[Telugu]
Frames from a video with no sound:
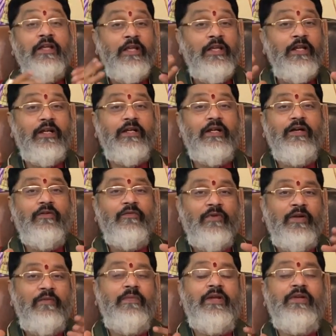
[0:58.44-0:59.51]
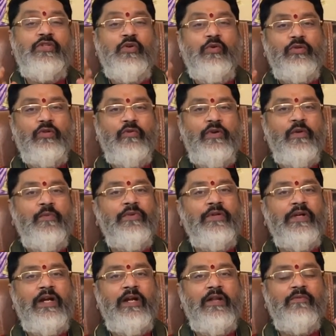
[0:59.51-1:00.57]
ఈ రకంగా వన్ మ్యాన్ షోతో వీళ్ళు
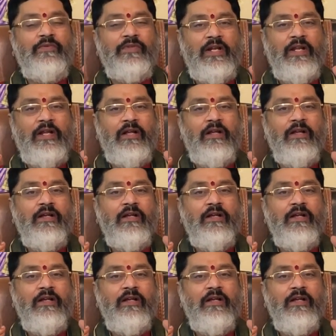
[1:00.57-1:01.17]
ముందుకు వెళ్ళడం చాలా